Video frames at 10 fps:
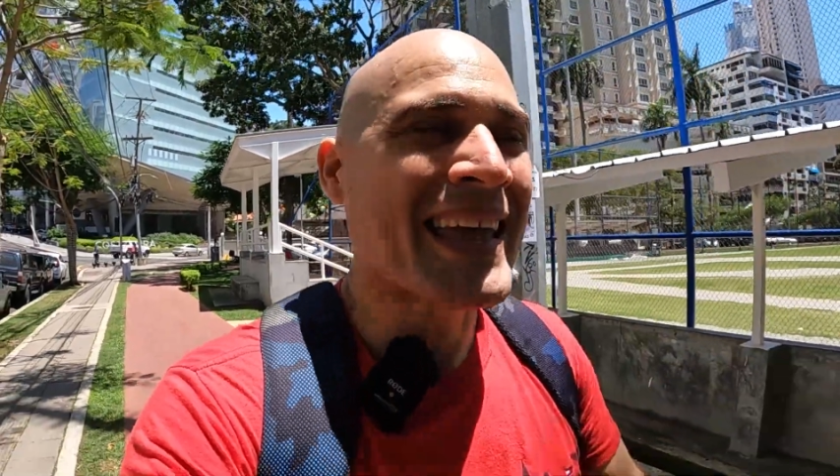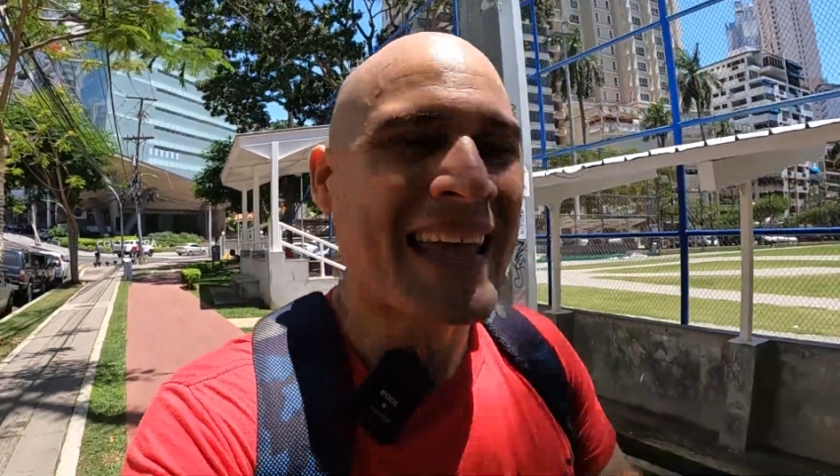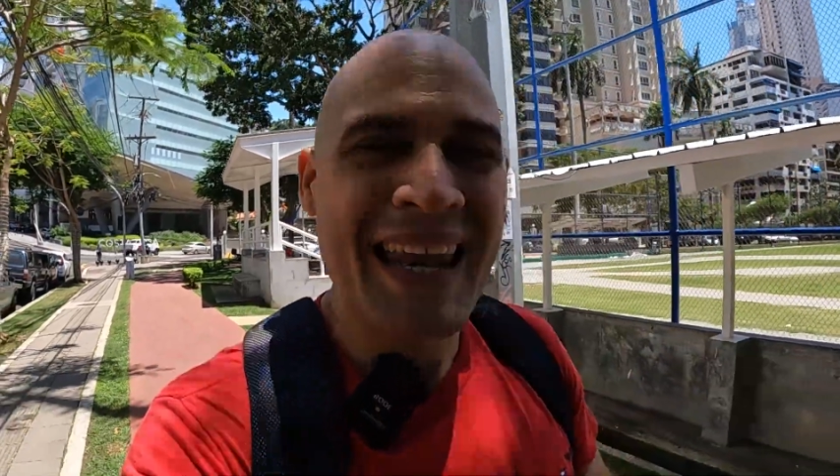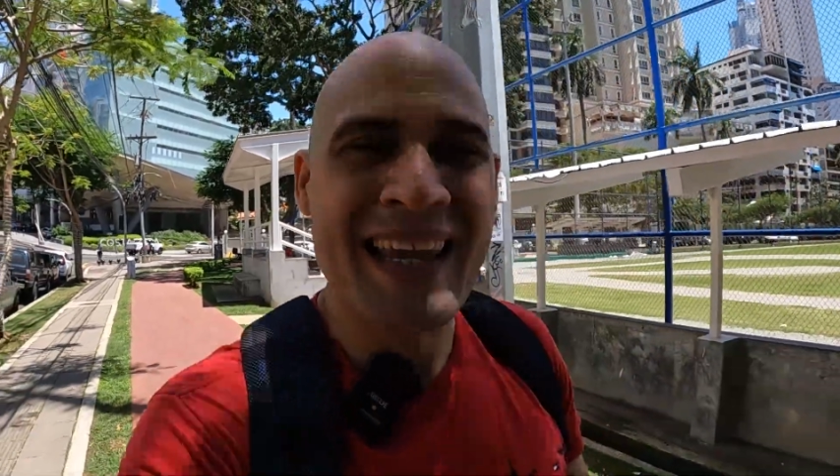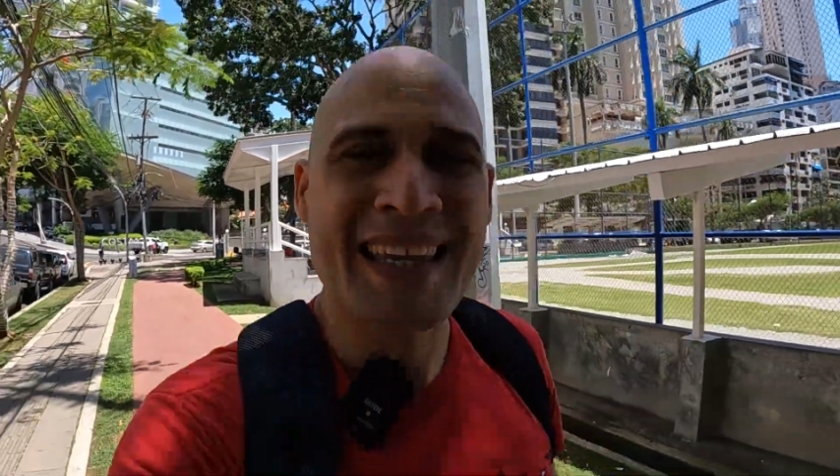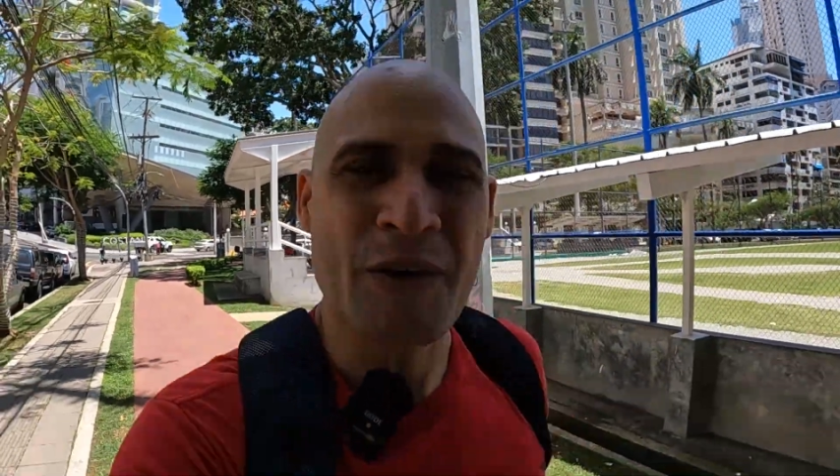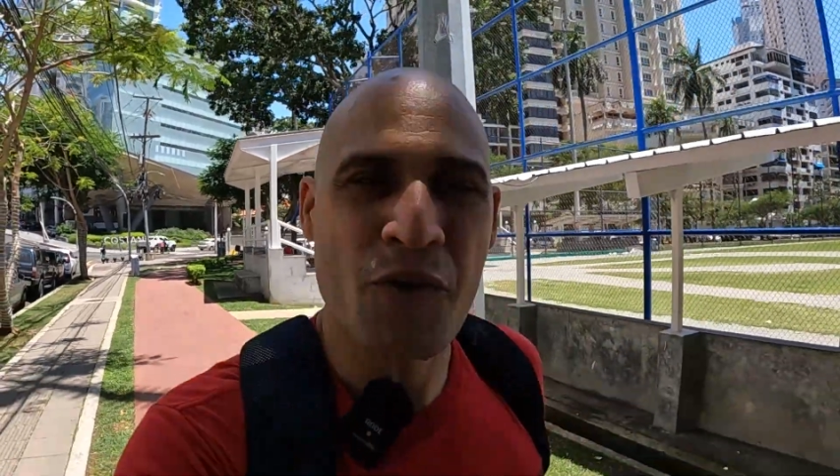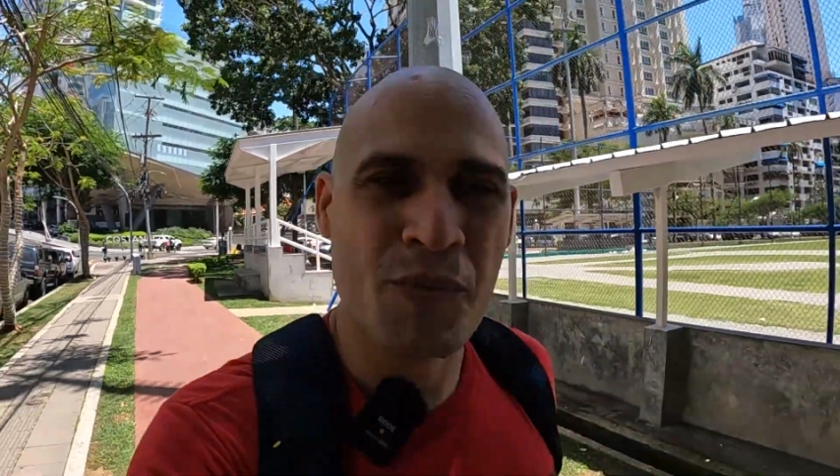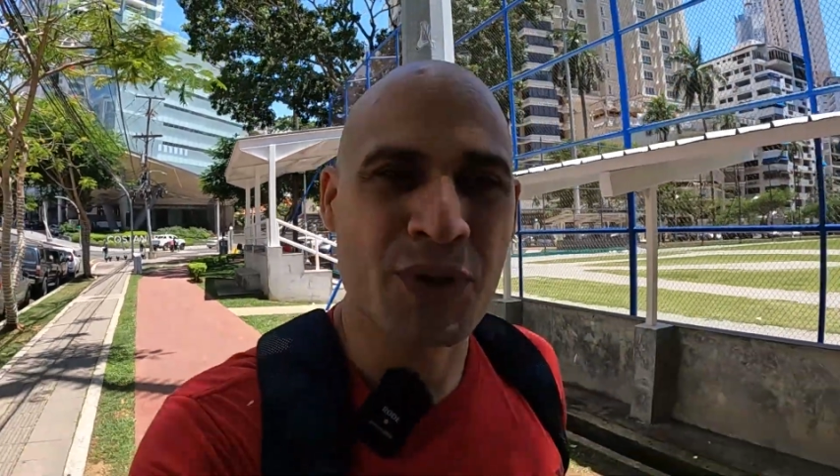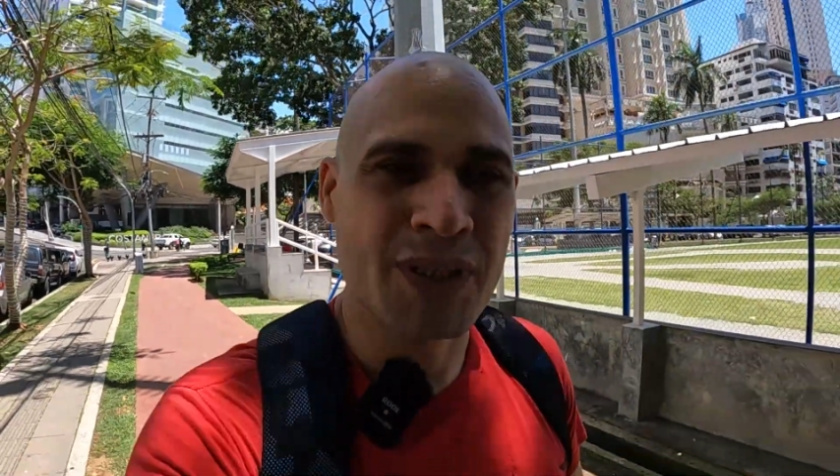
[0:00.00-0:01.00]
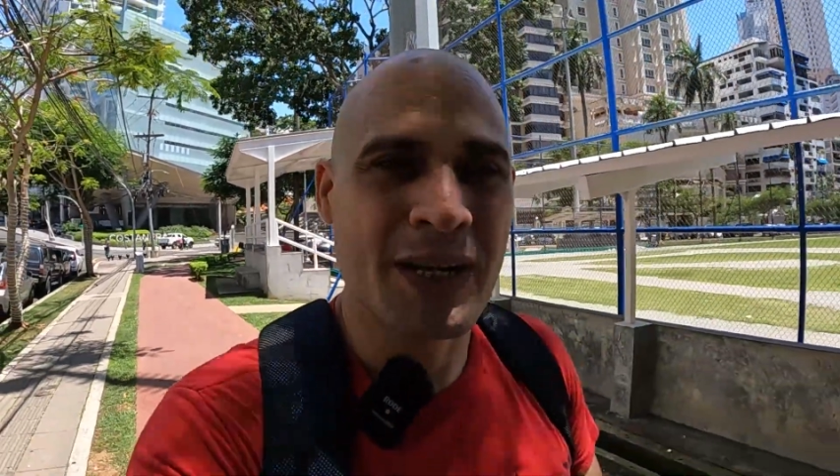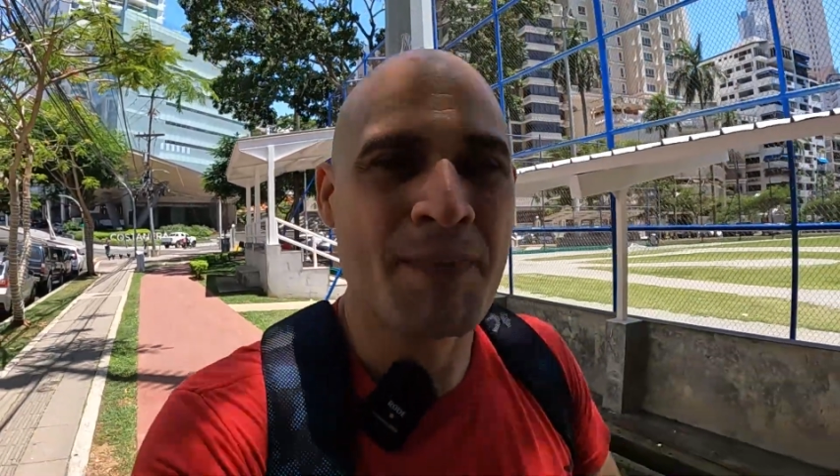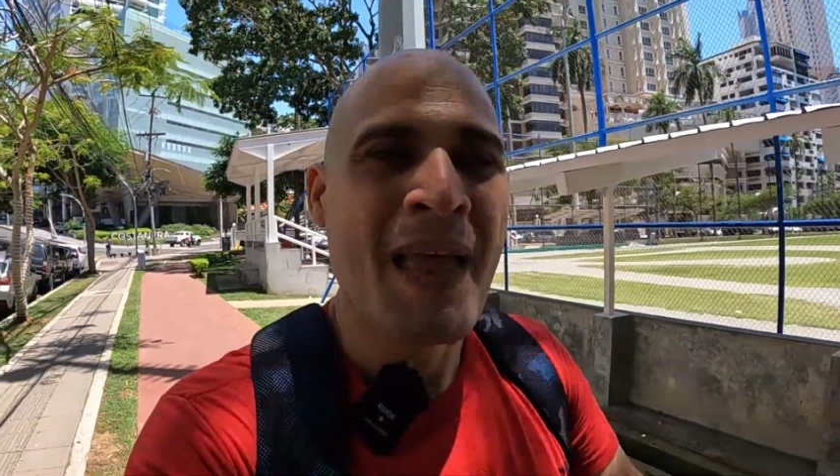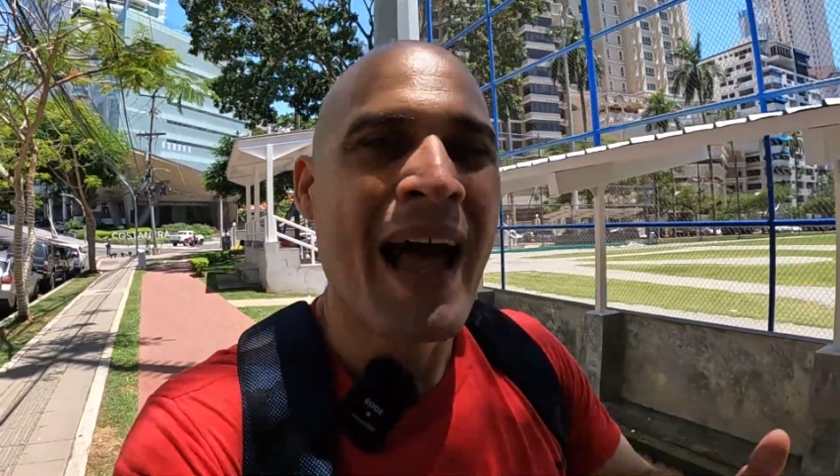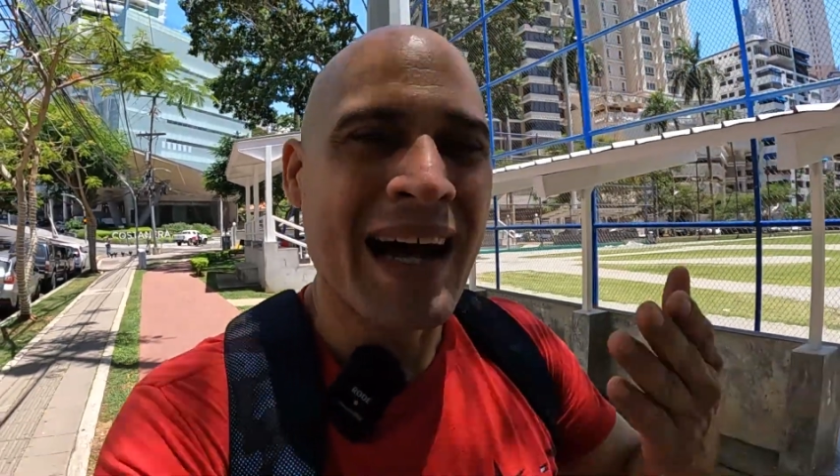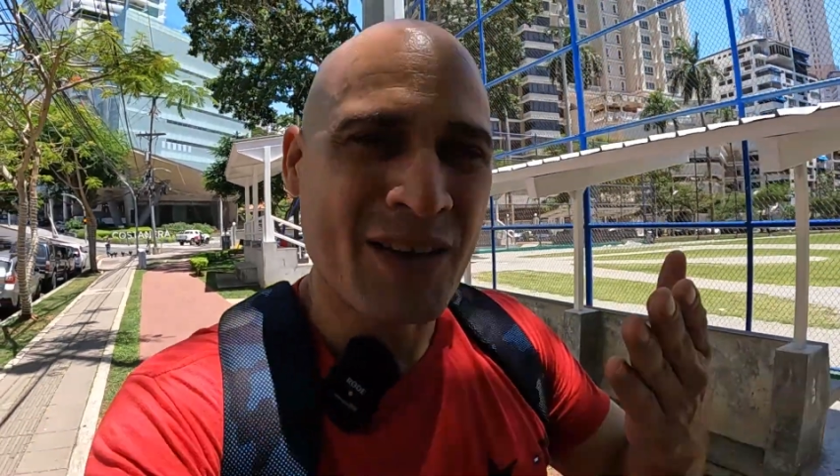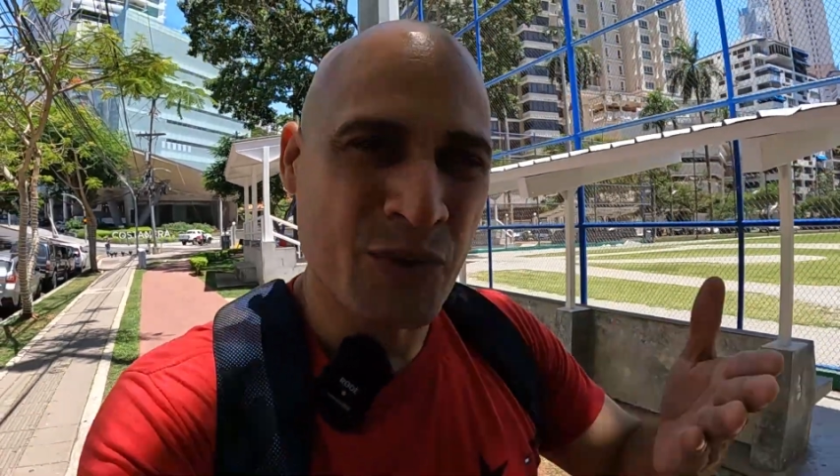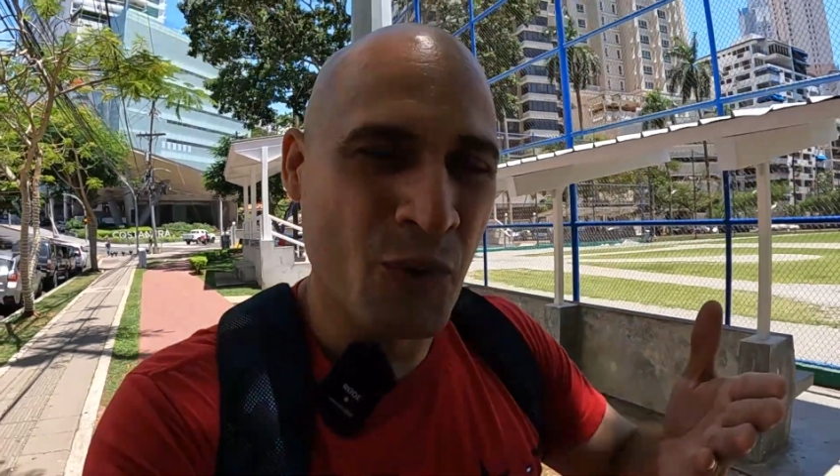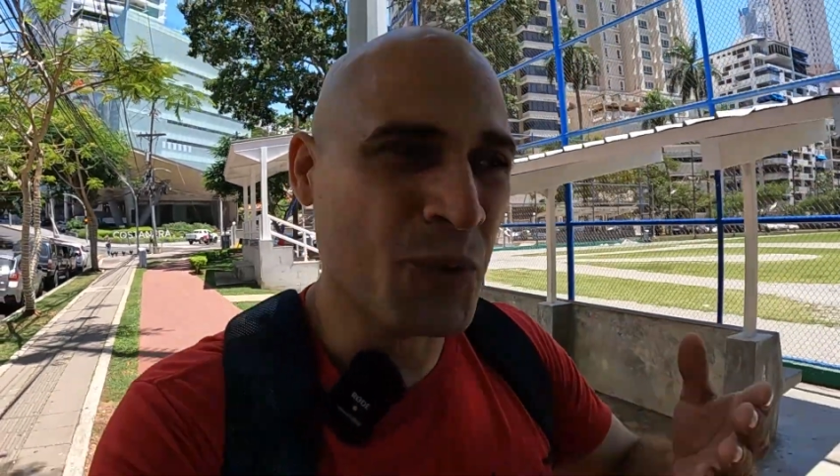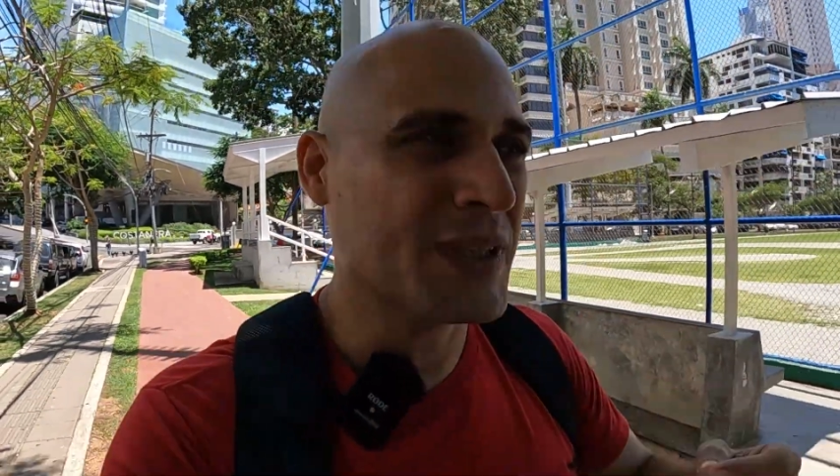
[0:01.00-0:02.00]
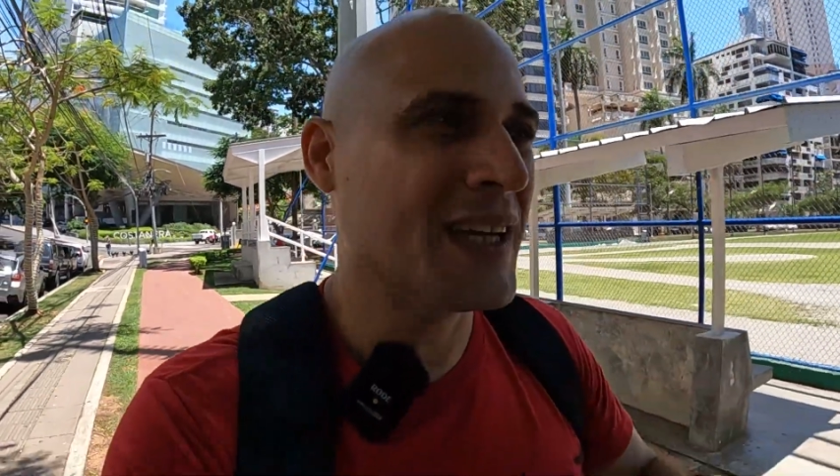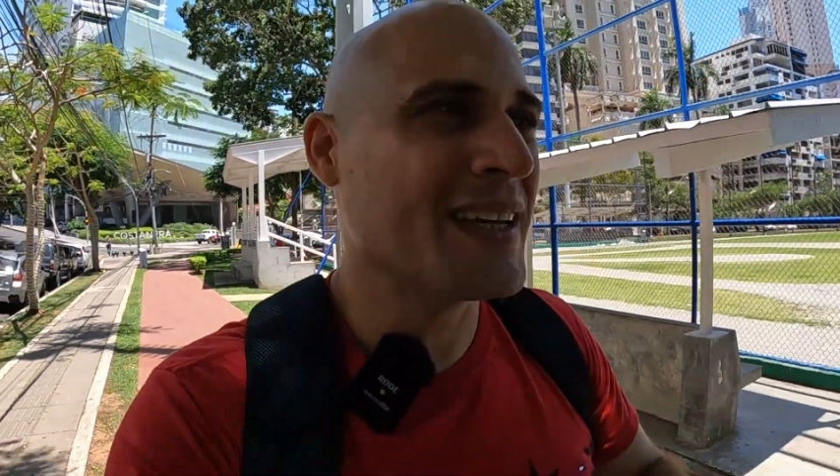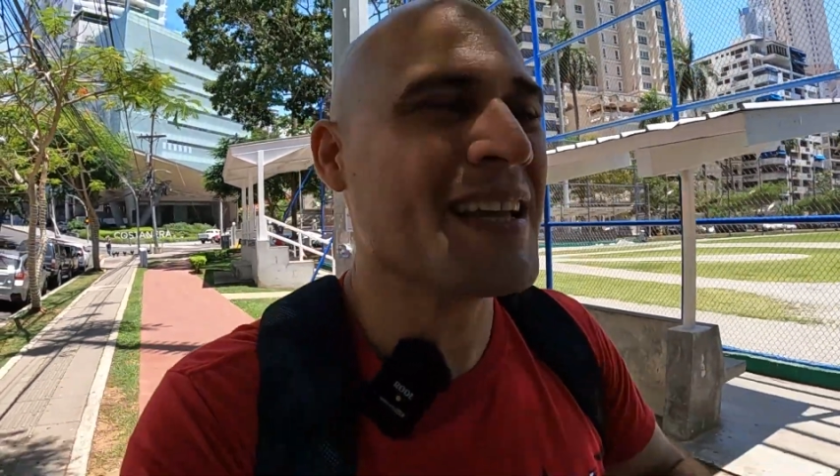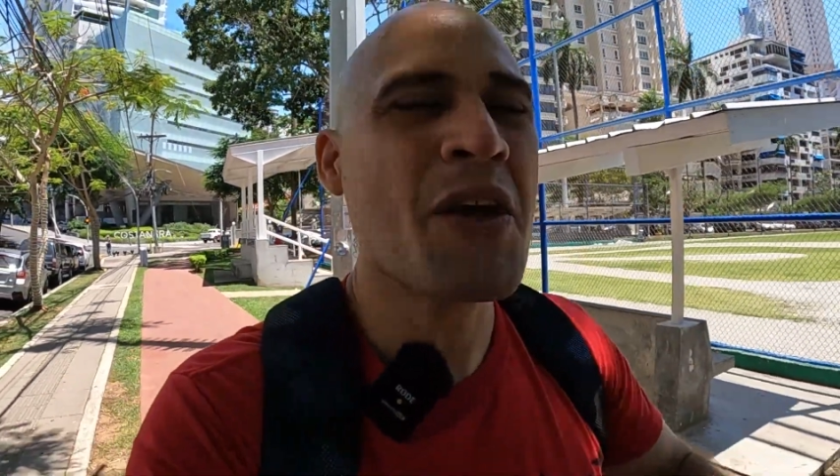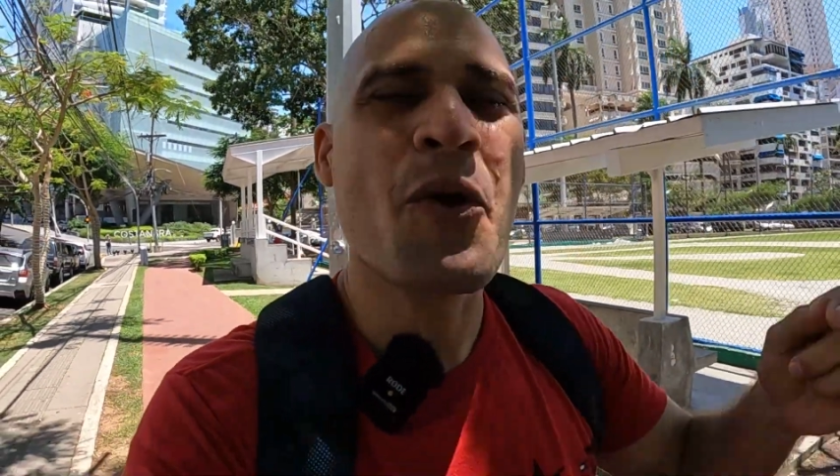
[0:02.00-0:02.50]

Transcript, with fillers: que les quiero mostrar a todos ustedes